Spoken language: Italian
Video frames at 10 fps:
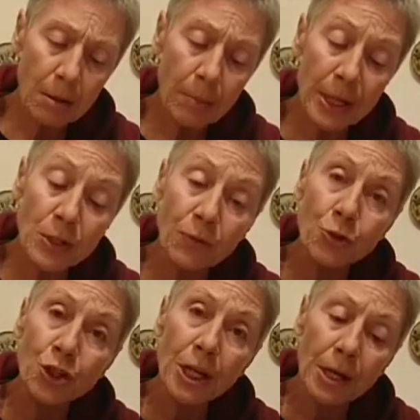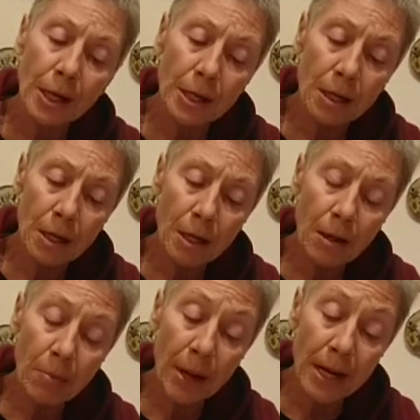Per sfuggirgli,
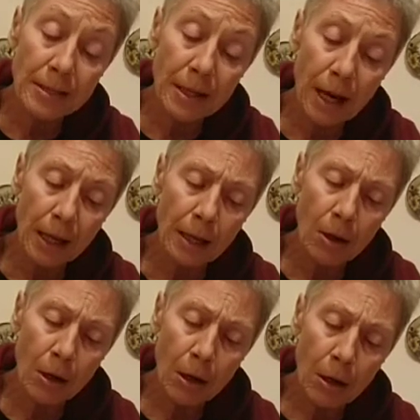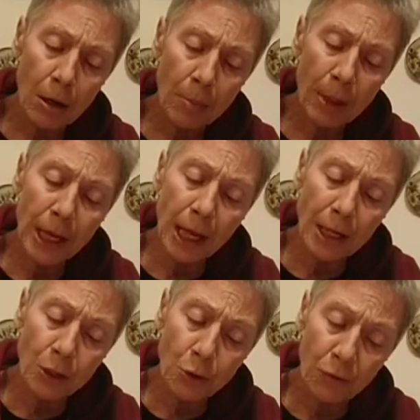per essere io,
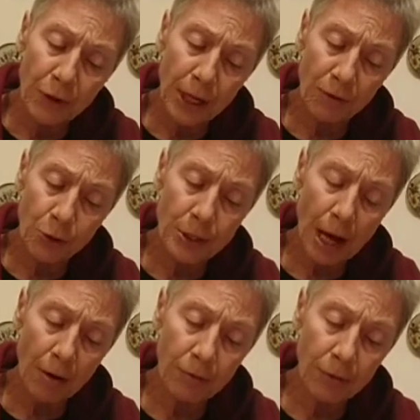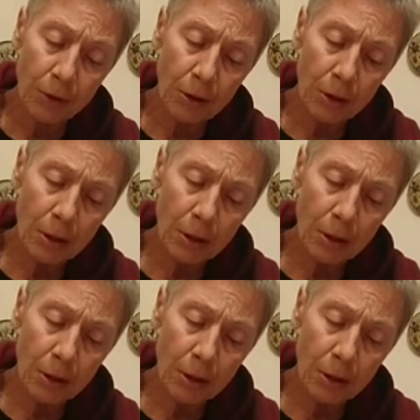perché dovevo, Saffo.